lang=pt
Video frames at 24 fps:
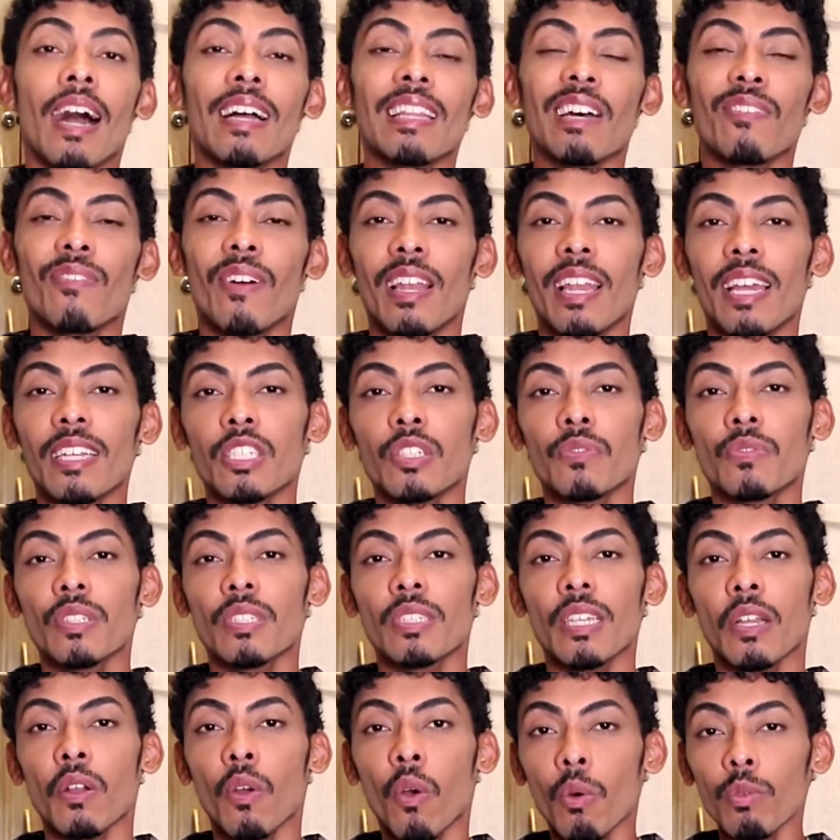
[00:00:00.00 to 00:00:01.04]
A navalhete
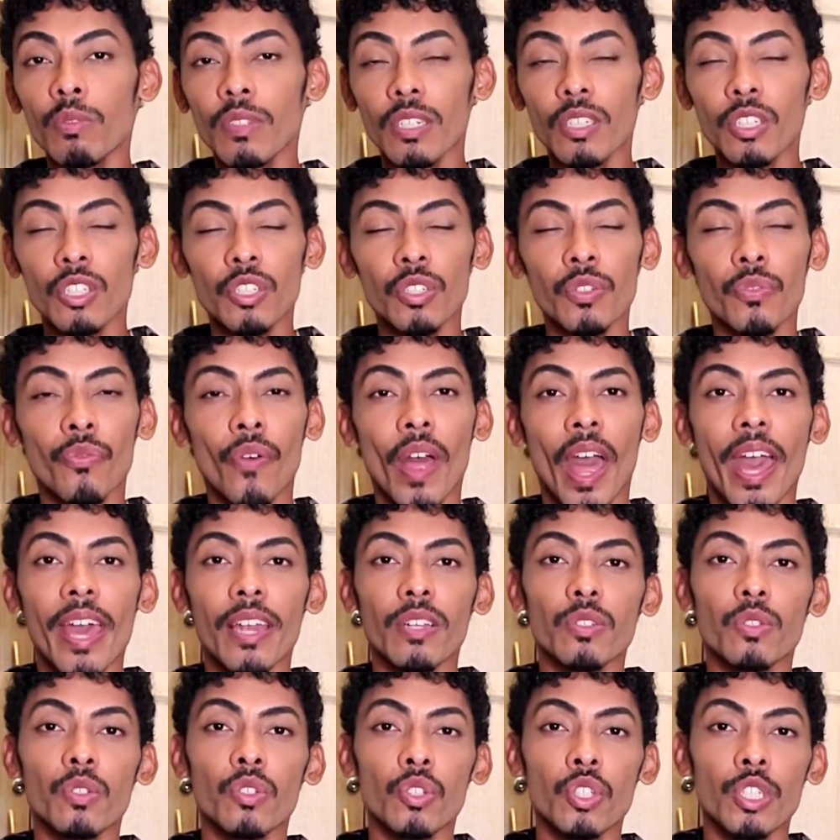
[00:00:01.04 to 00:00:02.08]
você encontra de
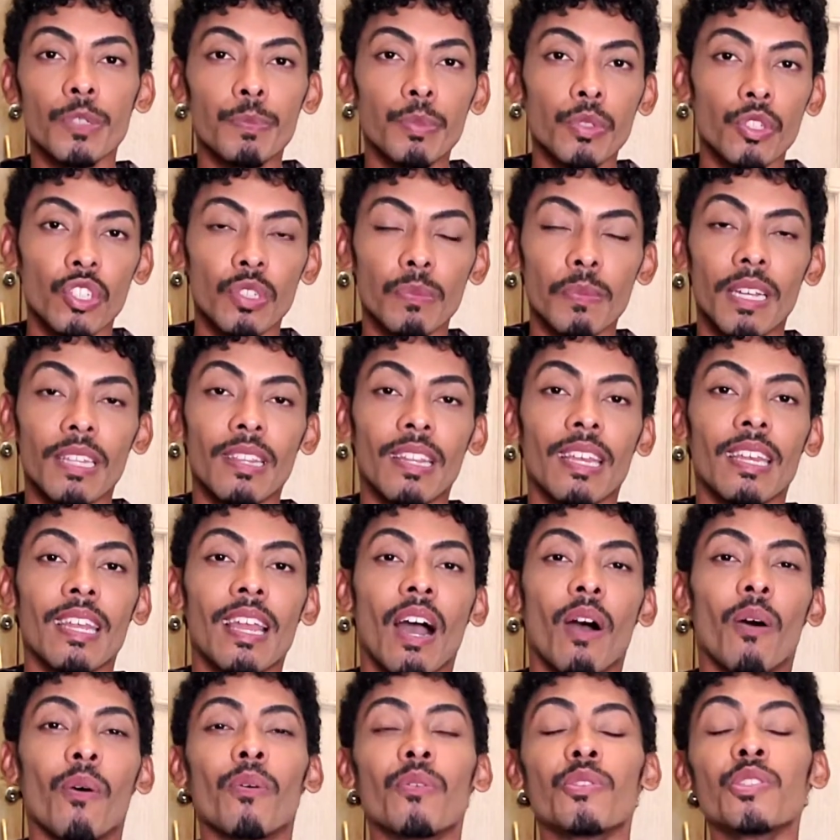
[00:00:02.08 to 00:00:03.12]
diversos tipos de
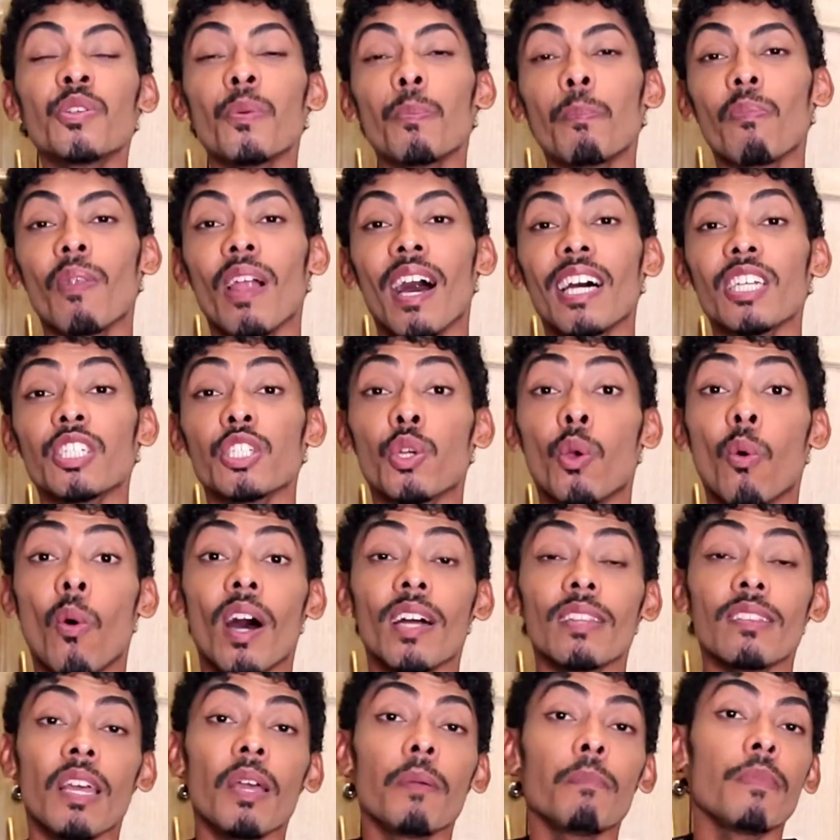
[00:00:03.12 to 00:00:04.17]
material, do plástico ou
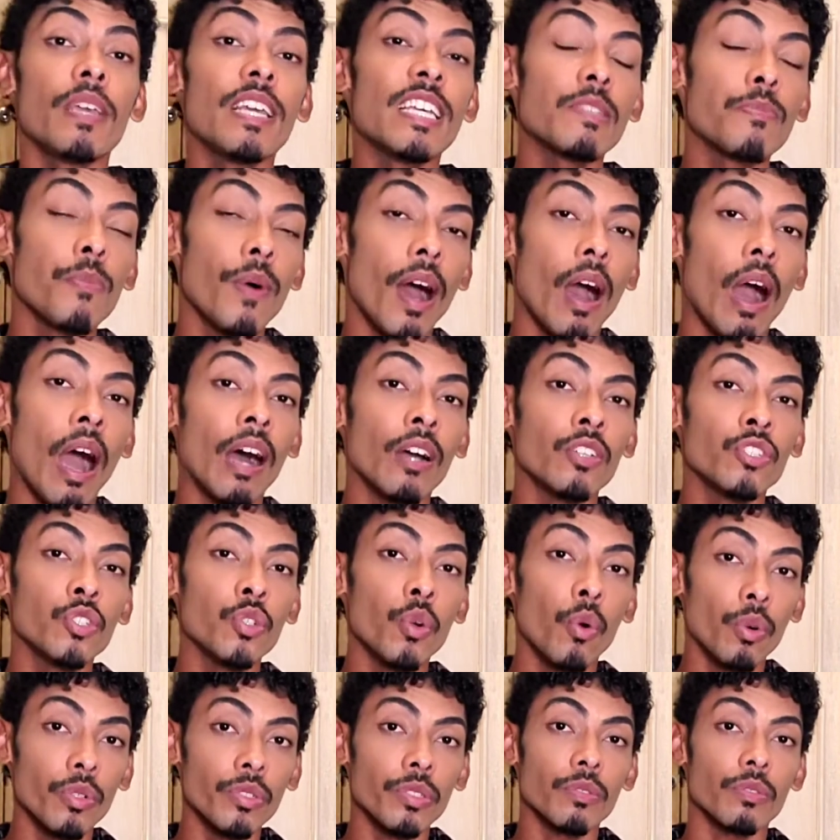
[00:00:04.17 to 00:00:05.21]
até mesmo a de
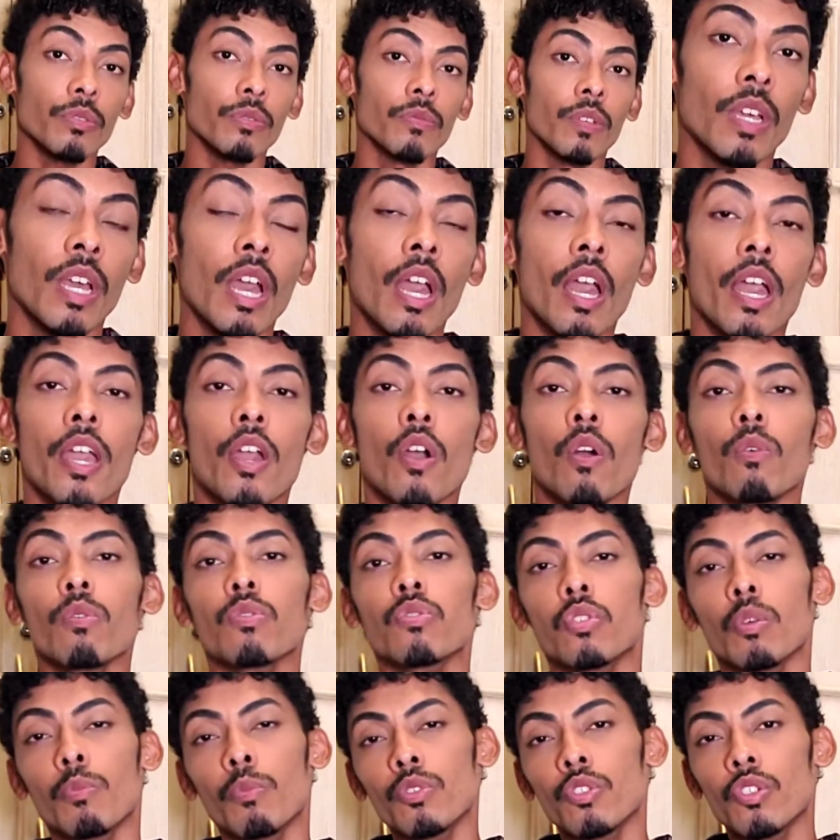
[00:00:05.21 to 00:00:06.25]
osso. Eu
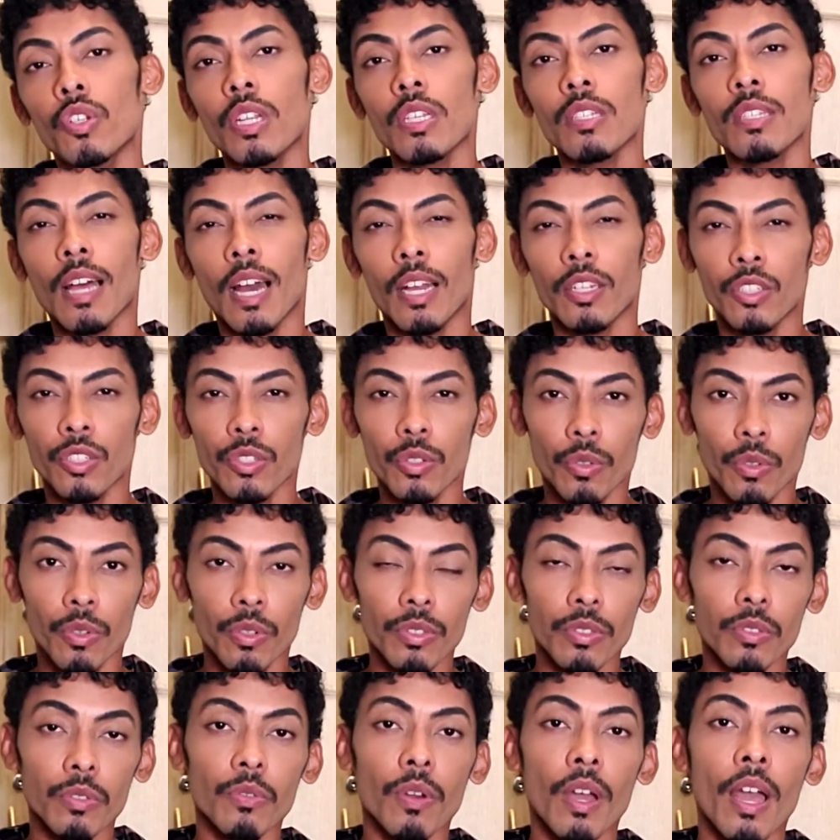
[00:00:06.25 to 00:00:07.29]
costumo utilizar de
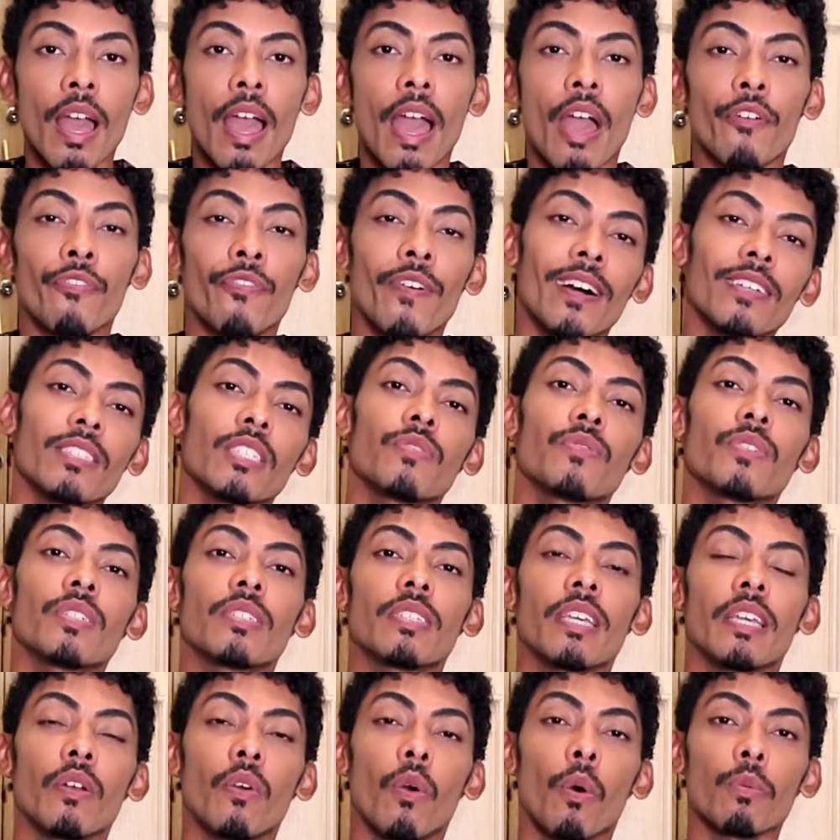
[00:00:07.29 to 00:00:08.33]
osso, é fácil
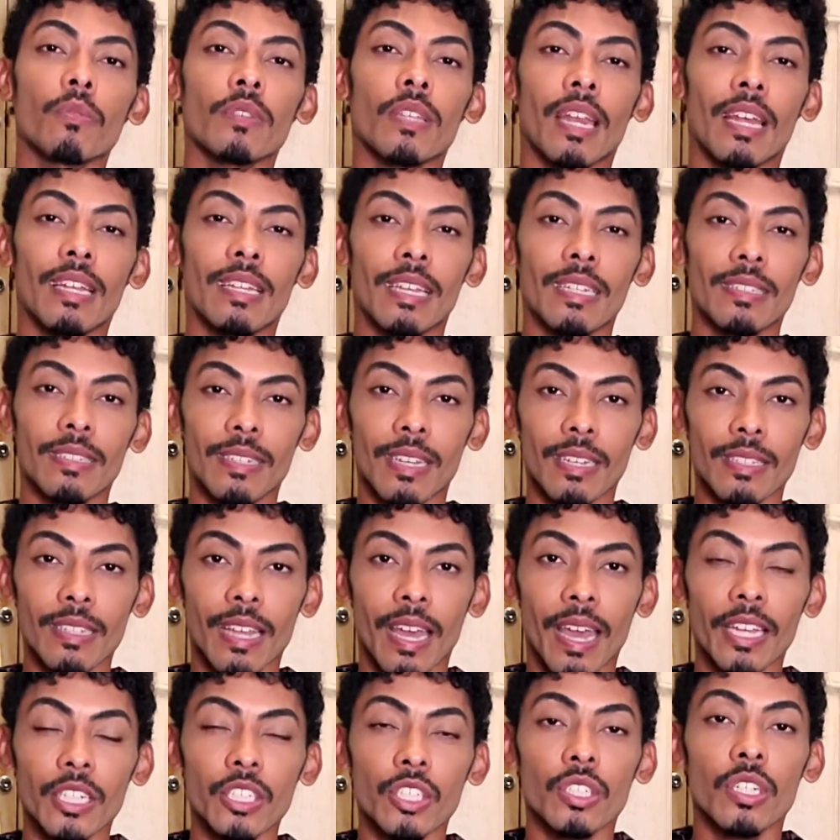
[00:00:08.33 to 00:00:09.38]
você encontrar na
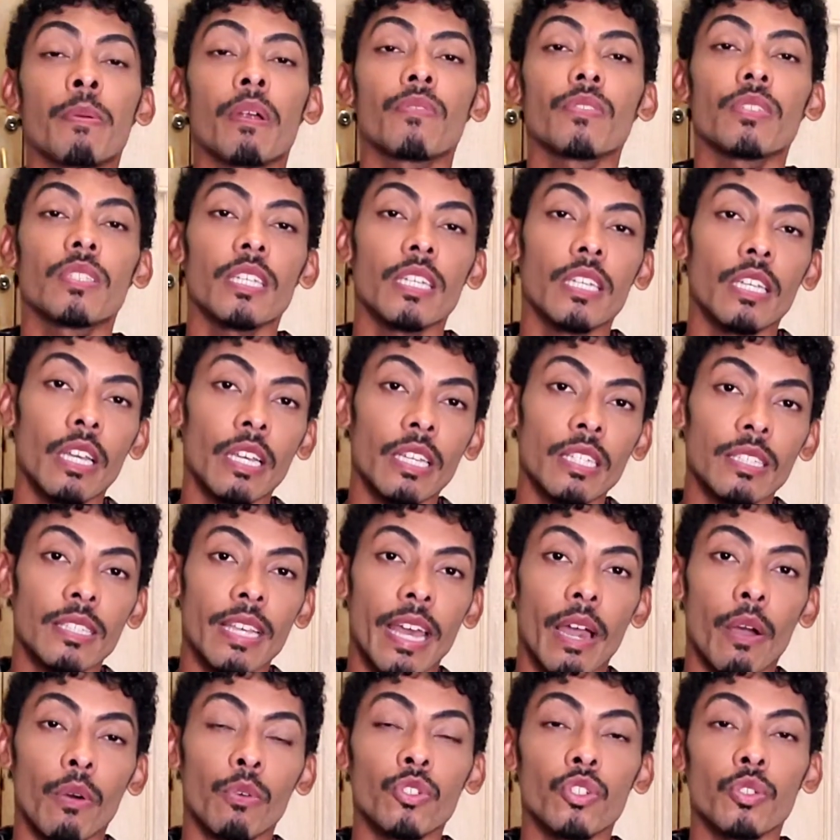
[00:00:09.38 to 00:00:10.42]
internet. E para você que
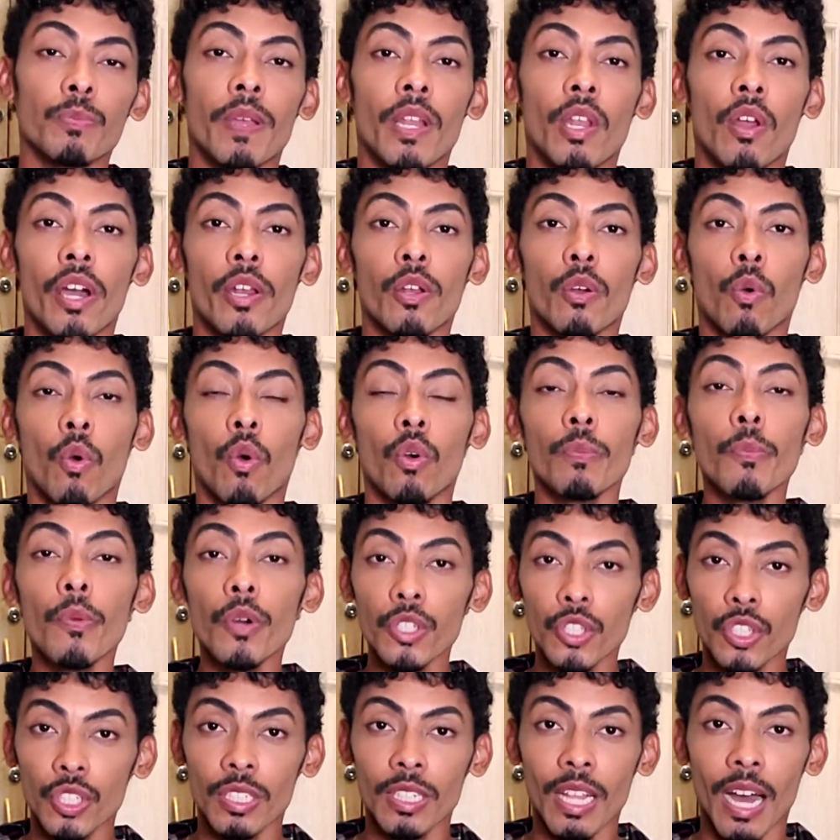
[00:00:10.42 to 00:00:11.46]
quiser o melhor
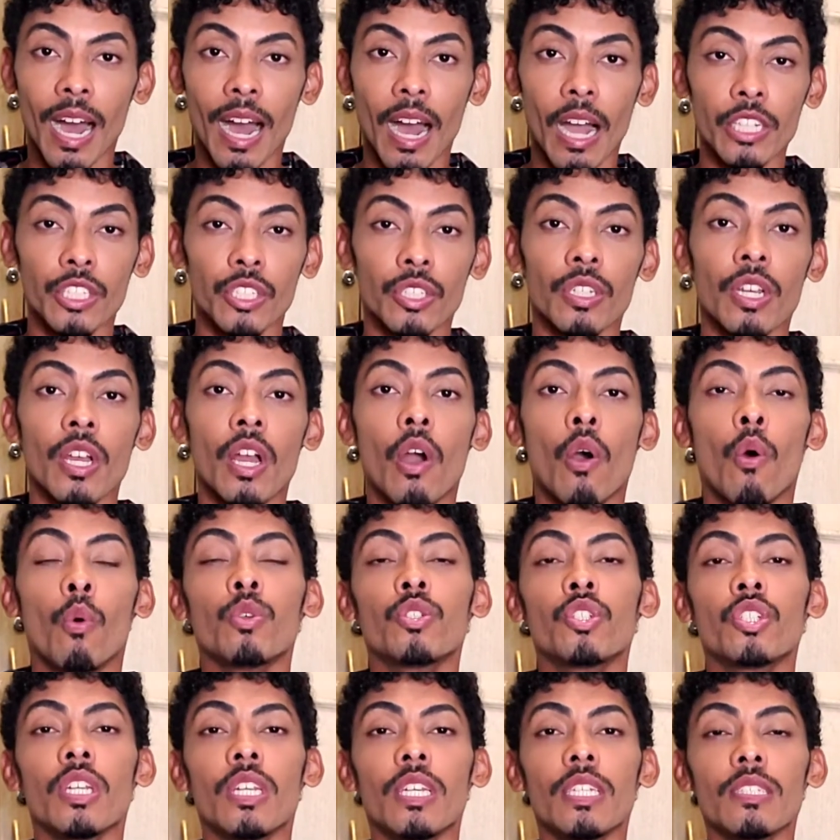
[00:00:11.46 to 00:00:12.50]
comodidade,
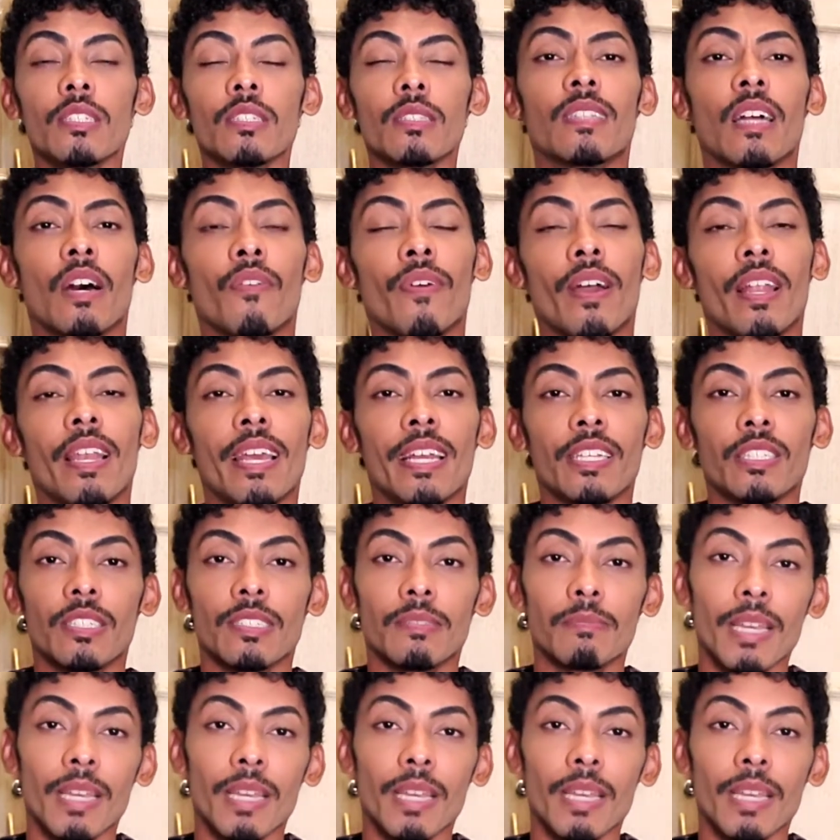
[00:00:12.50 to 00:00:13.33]
utilize navalhetes